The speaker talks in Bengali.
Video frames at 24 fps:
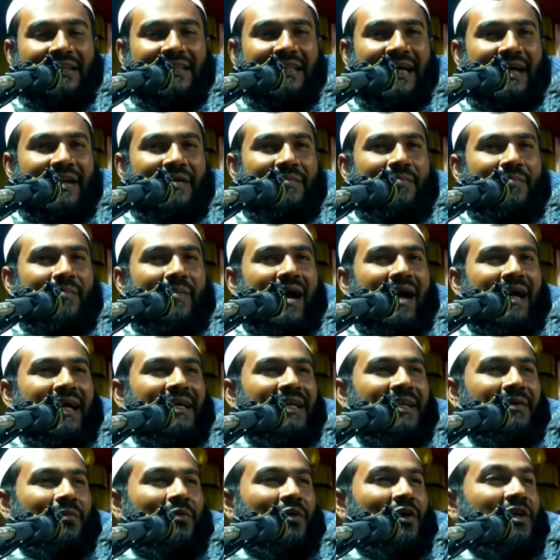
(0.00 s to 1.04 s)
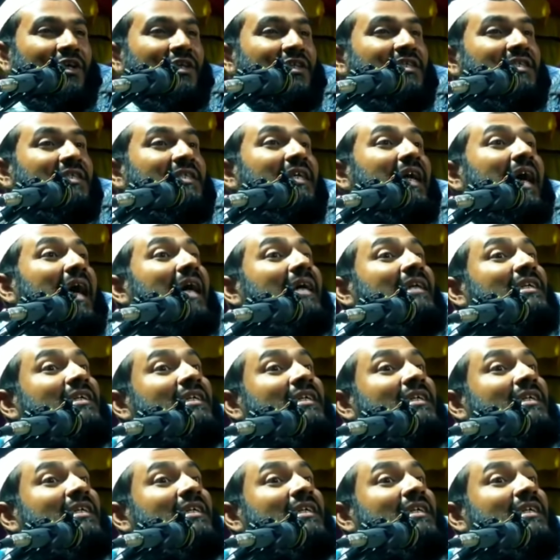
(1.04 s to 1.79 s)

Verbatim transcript: তার মায়ের বয়স ষাট